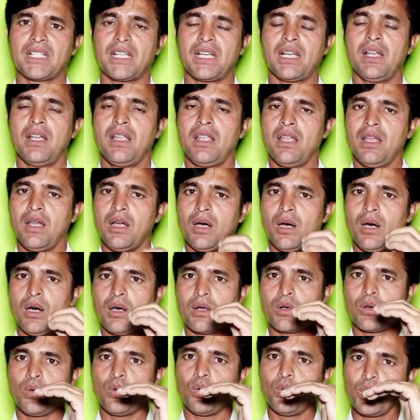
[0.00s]
था
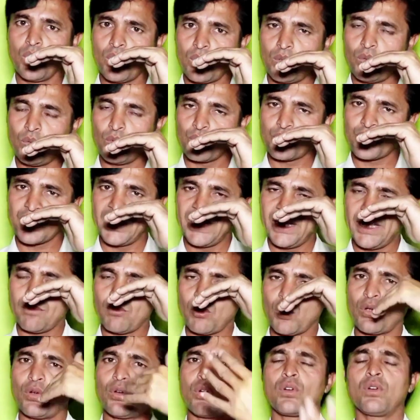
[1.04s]
और उन उसने
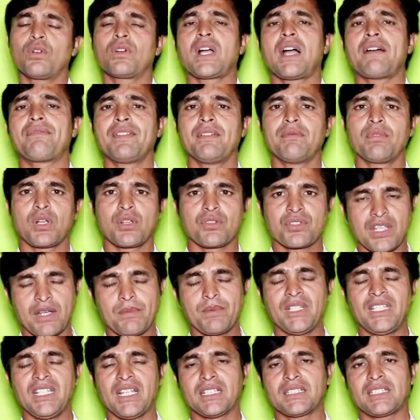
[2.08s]
हम लोगों को काफी
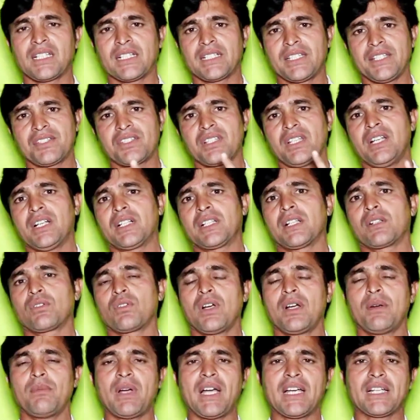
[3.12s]
भरोसा भी दिया था कि इस लेटर
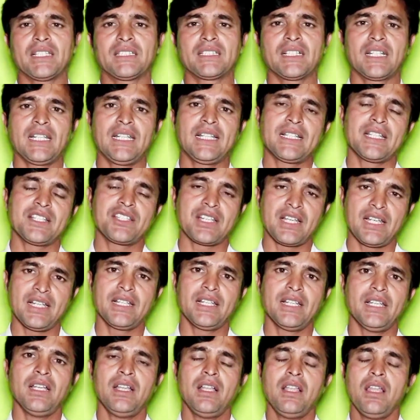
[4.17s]
को हम आगे तक लेके
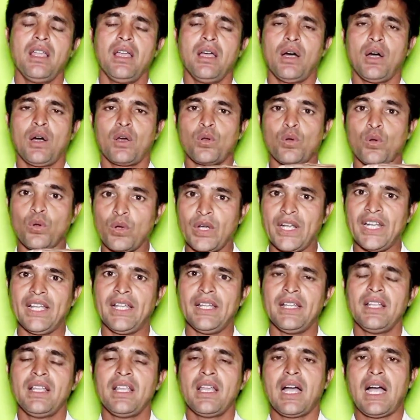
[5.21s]
जाएंगे और उन्होंने
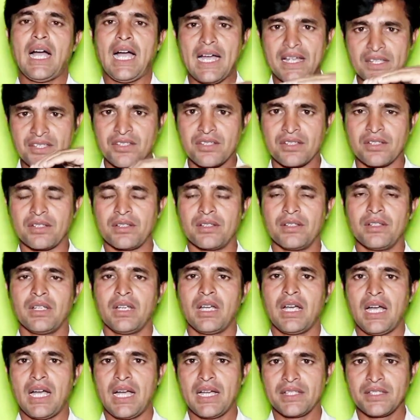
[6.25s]
आज
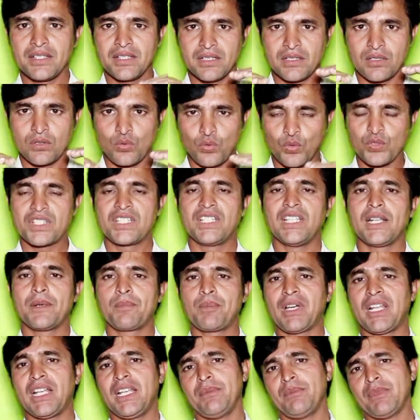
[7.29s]
आज कुछ देर
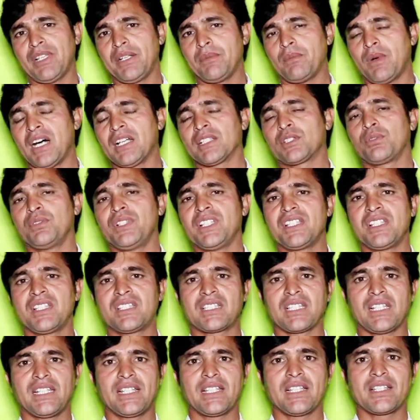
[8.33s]
पहले मेरी बात हुई
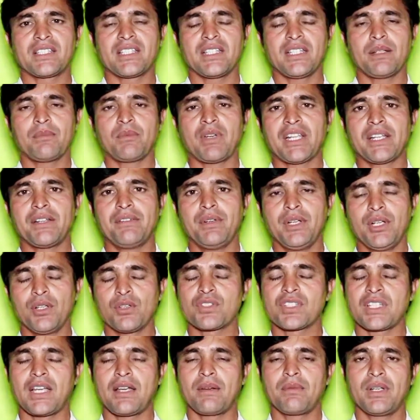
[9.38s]
जिस तरीके से हमारे वीडियो
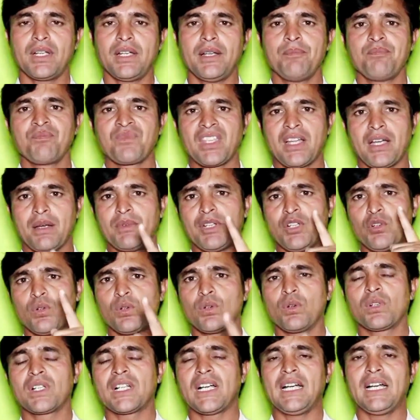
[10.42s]
साहब हैं हमने
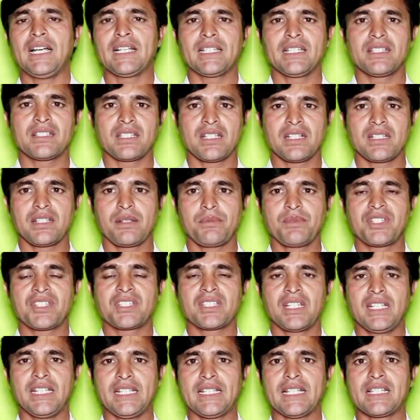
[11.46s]
उनको कहा कि सर जब
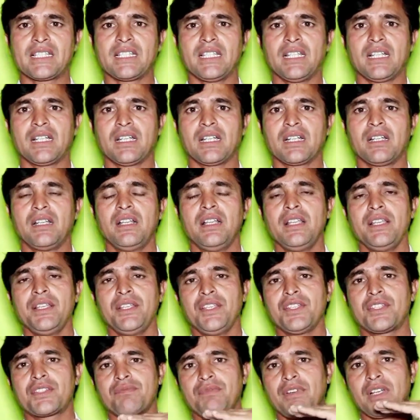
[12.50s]
इस तरीके से अगर
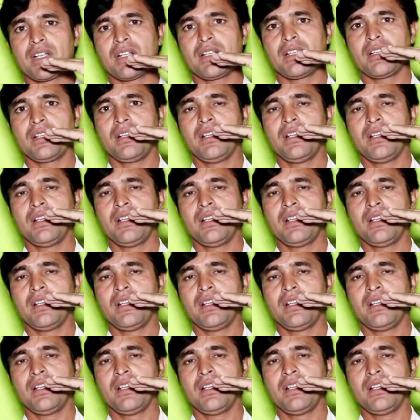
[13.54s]
इस पर